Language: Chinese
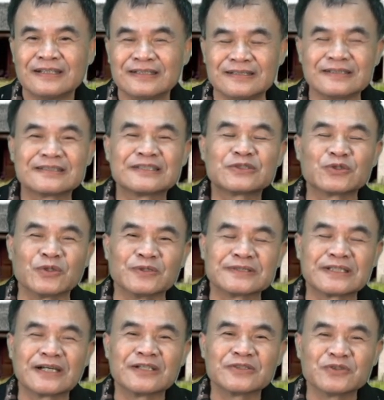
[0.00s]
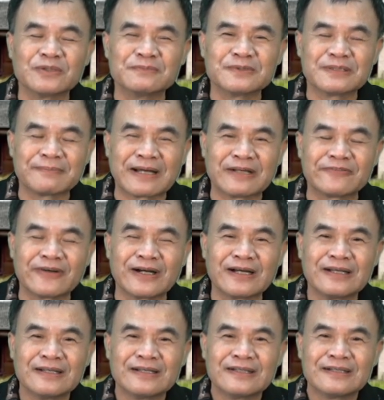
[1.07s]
一定是左招右穆的排法。